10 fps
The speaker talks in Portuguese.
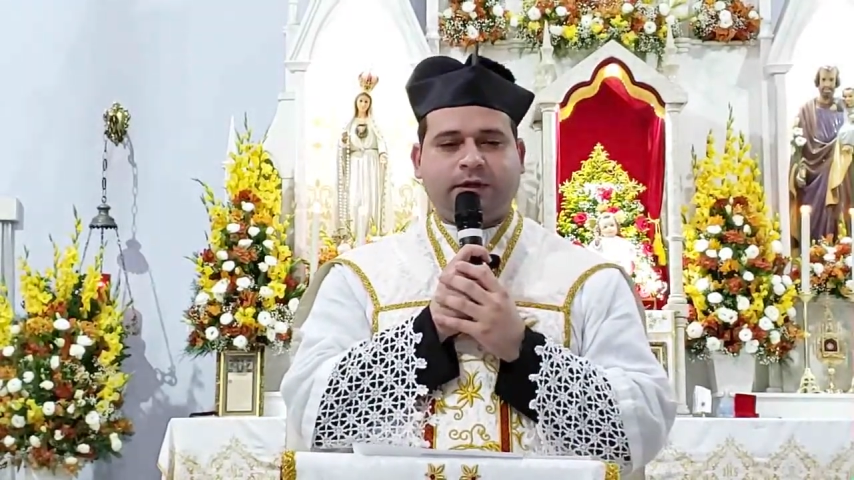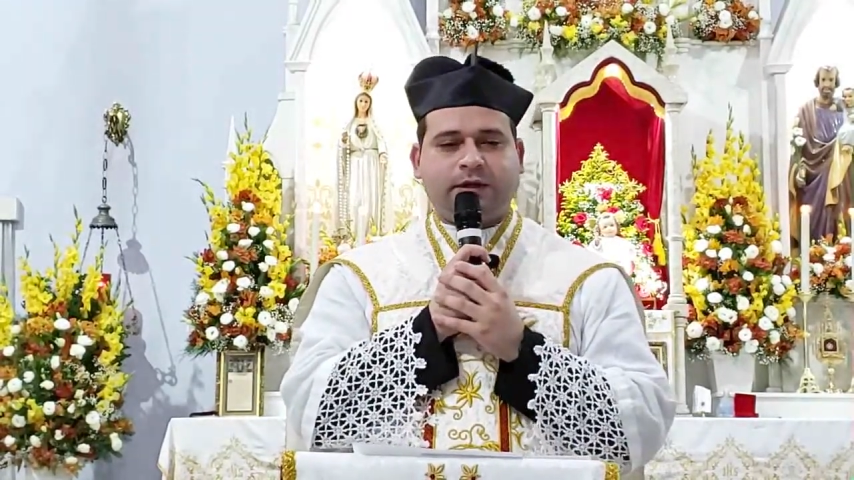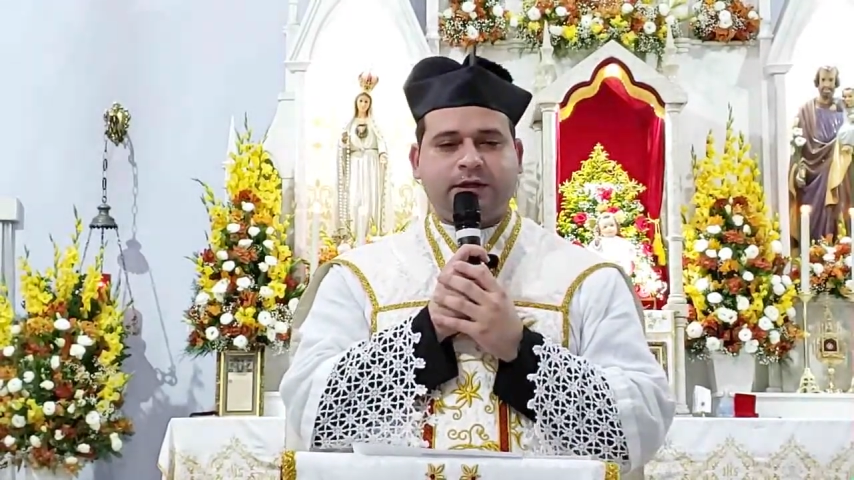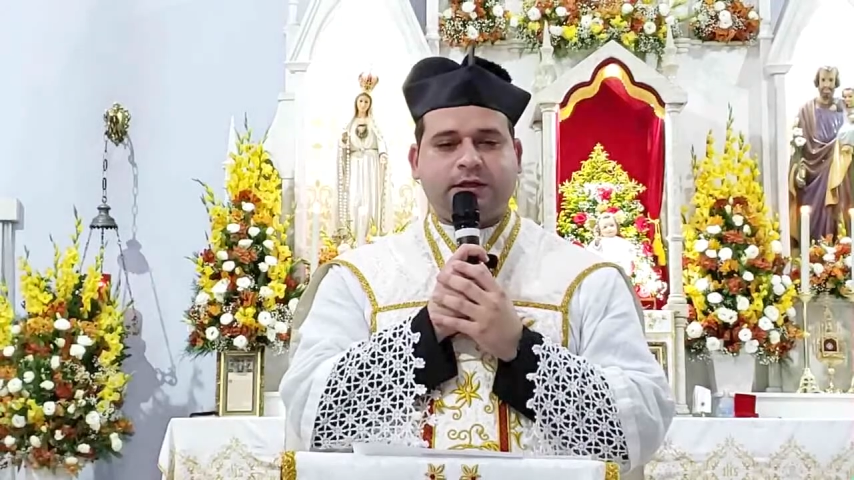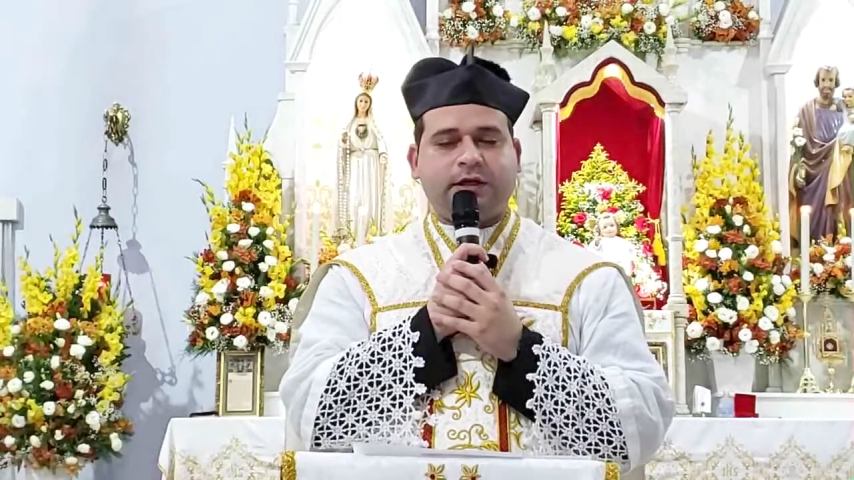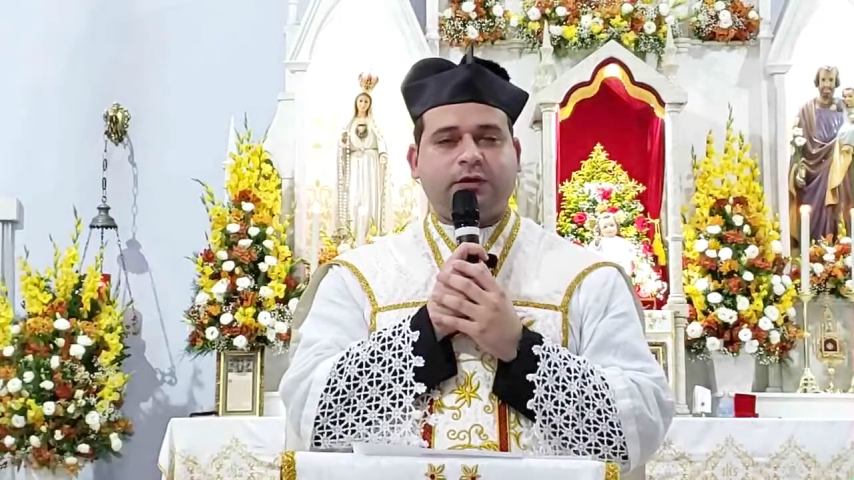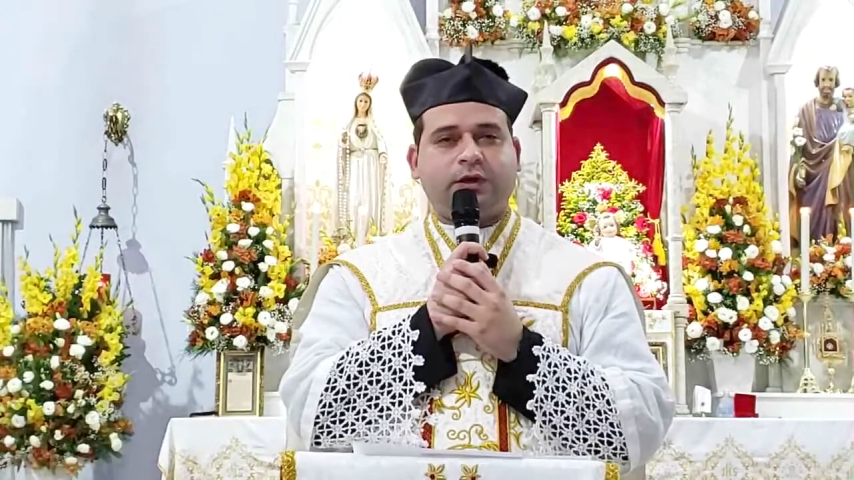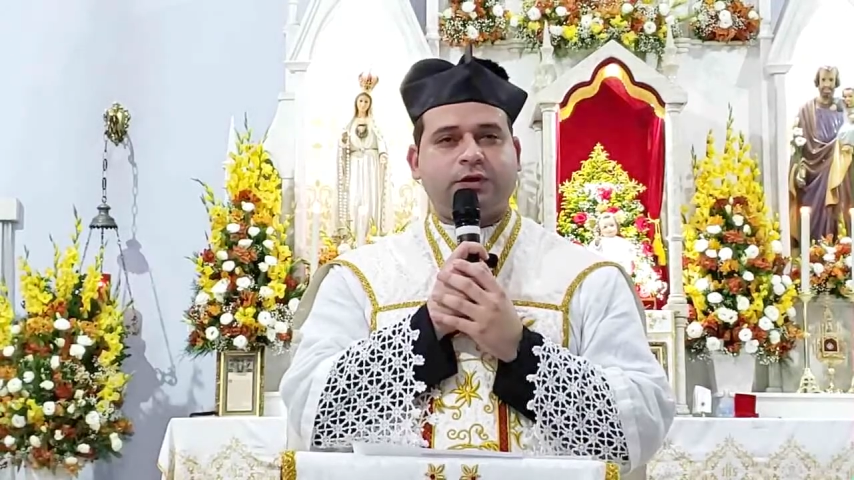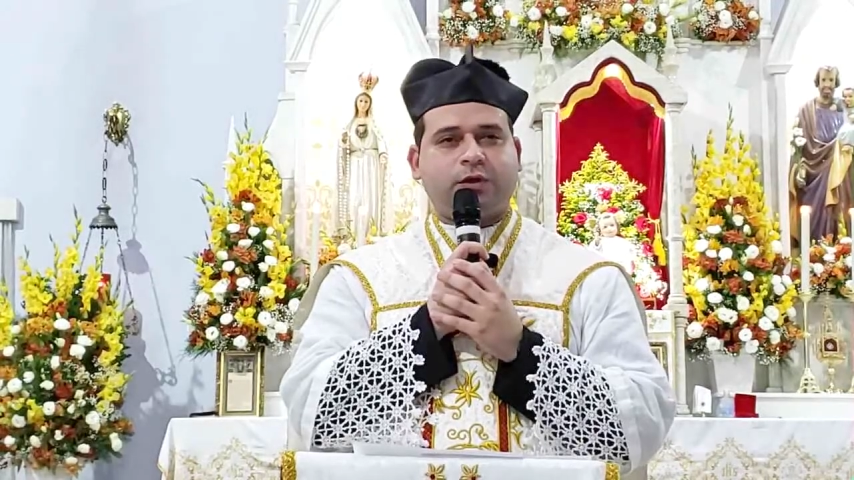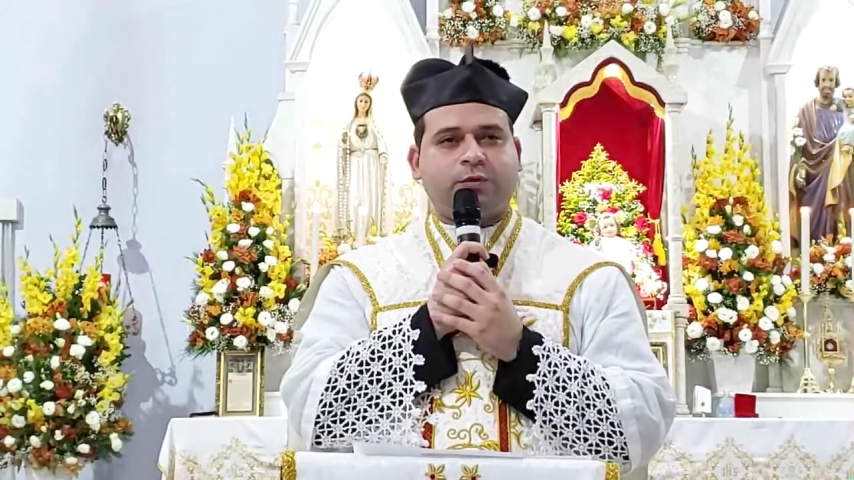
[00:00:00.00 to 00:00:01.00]
mesa
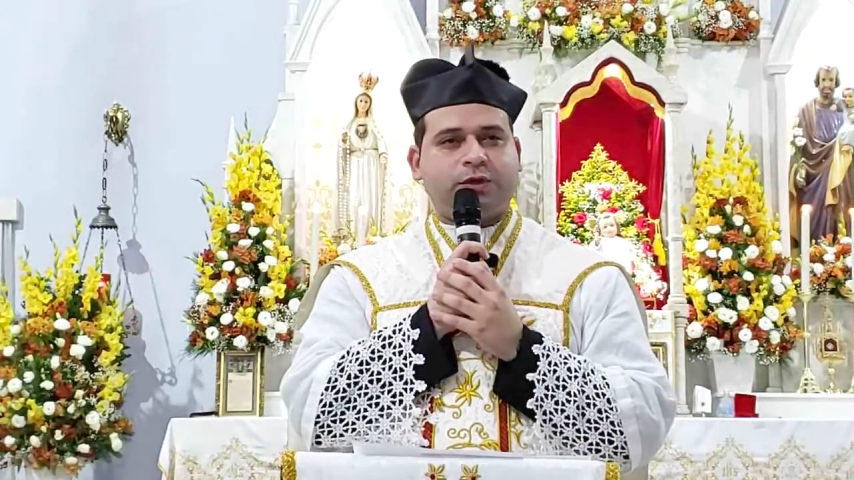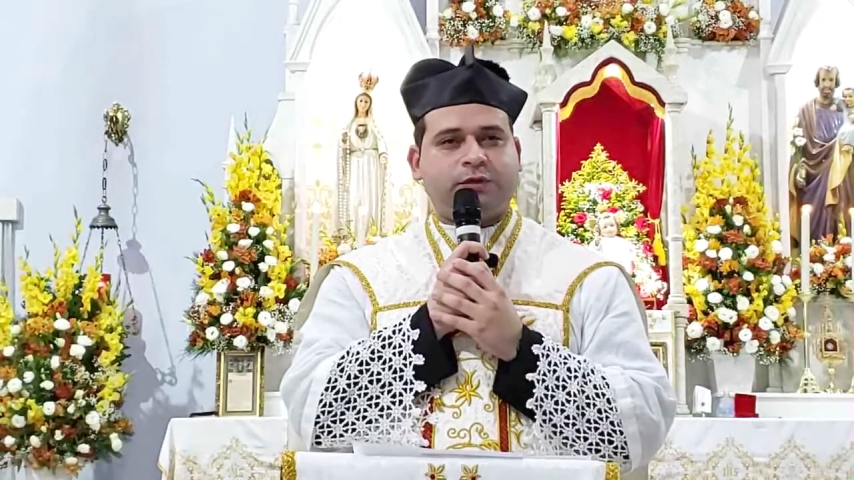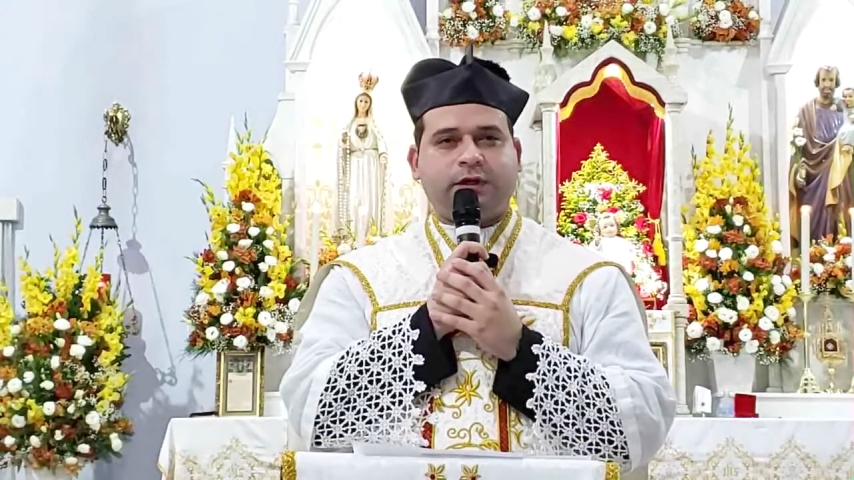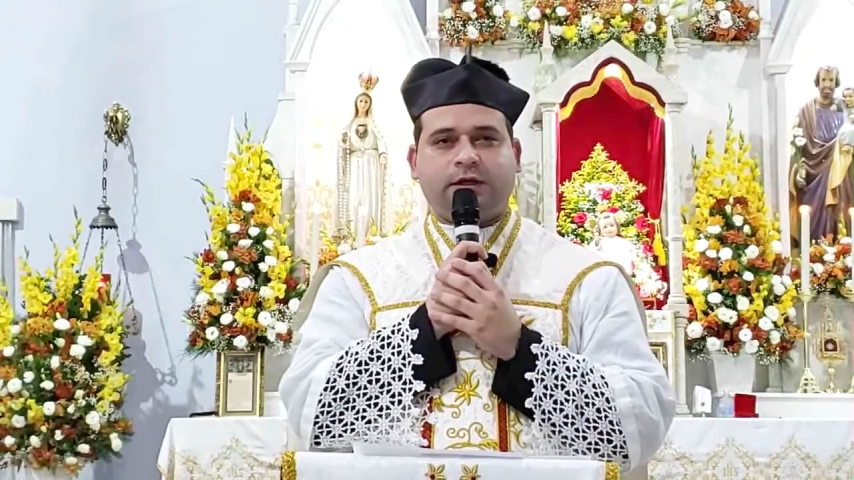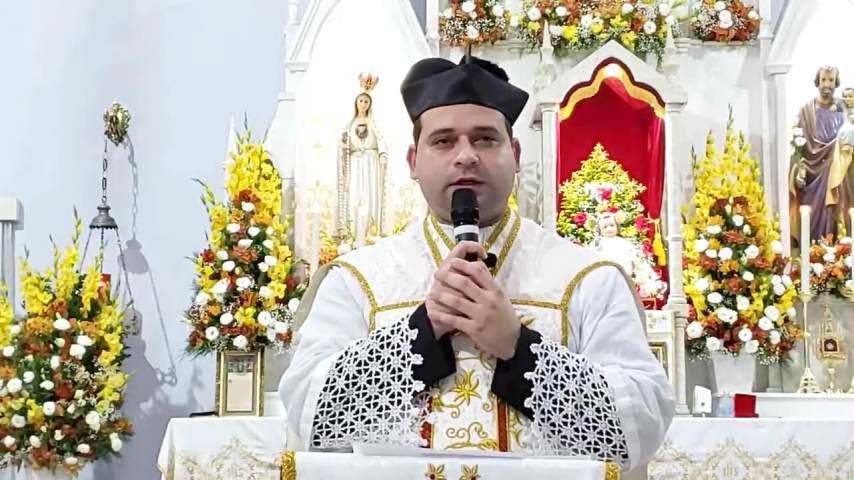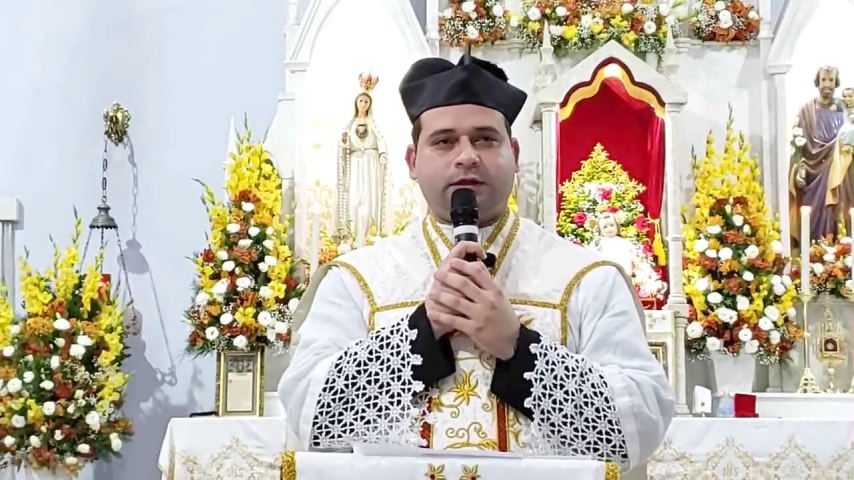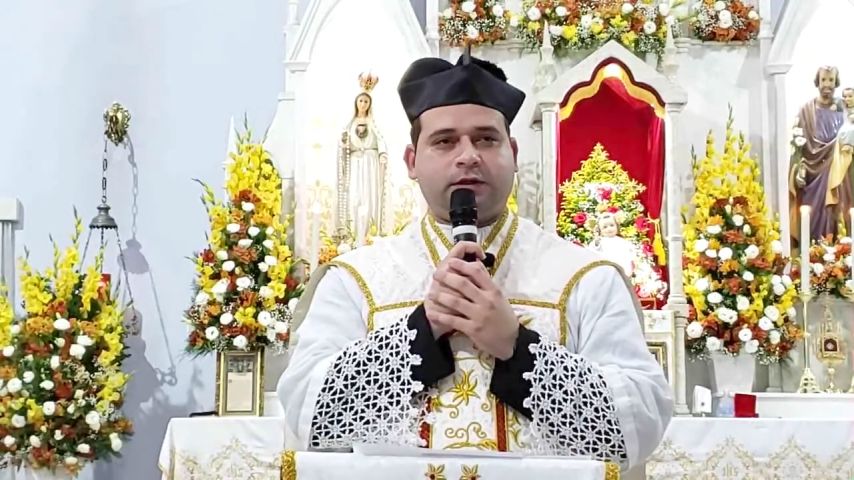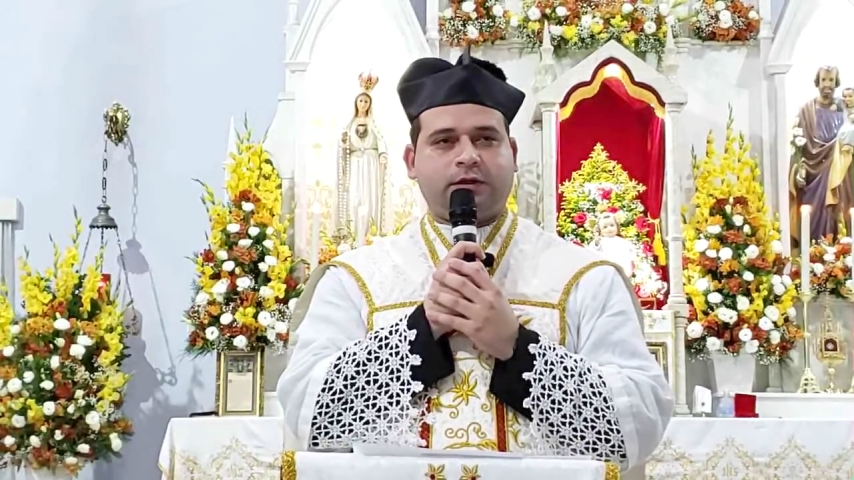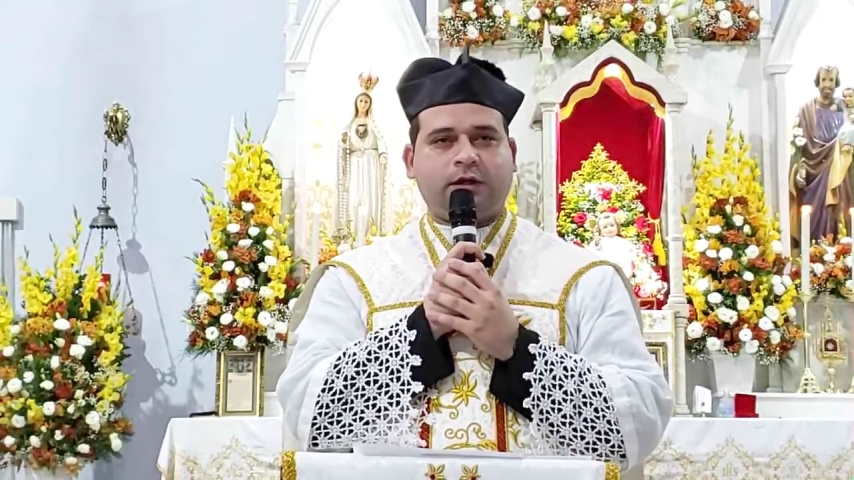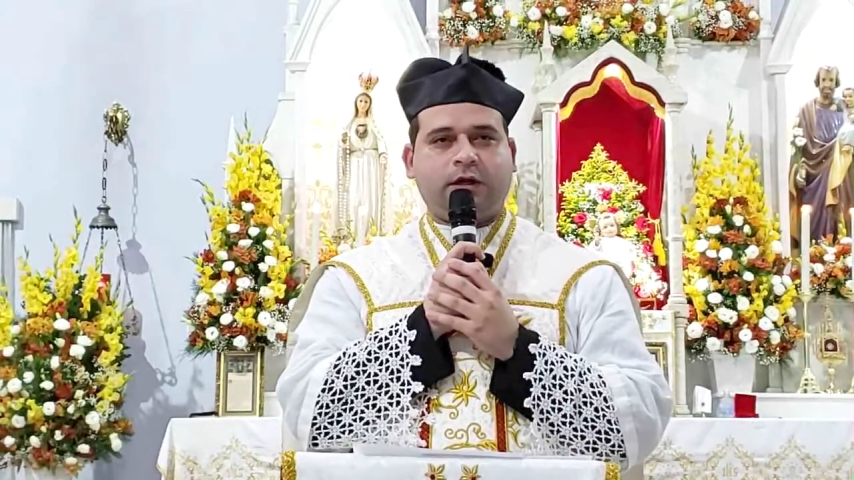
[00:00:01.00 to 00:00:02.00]
que nós somos
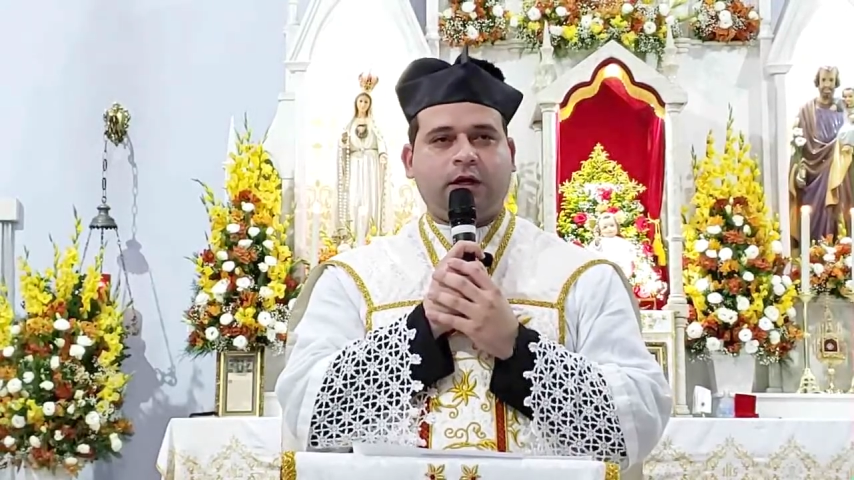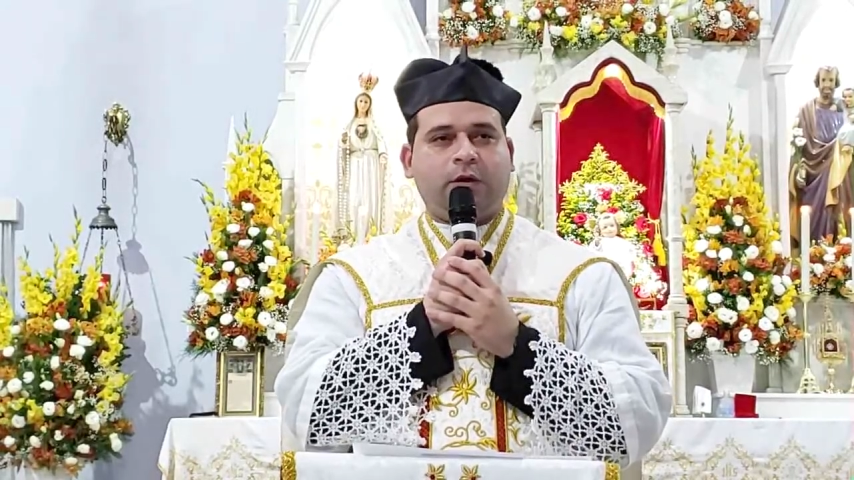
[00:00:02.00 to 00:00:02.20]
felizes.